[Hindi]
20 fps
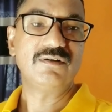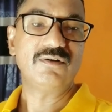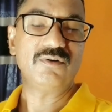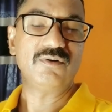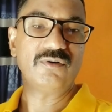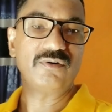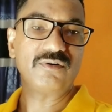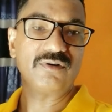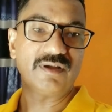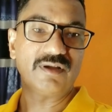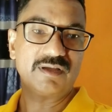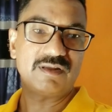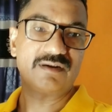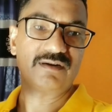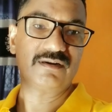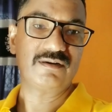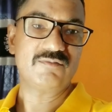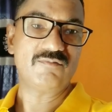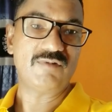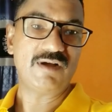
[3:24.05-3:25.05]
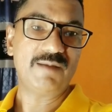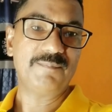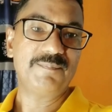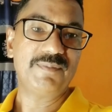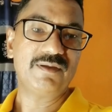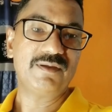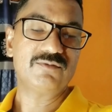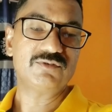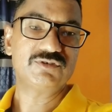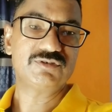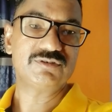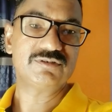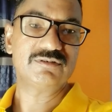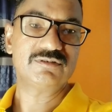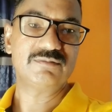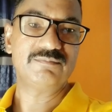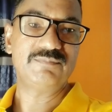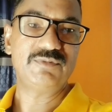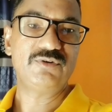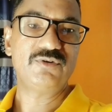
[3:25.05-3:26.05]
और अगर वहाँ पे कुछ
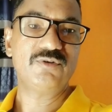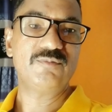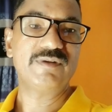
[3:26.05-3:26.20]
वीडियो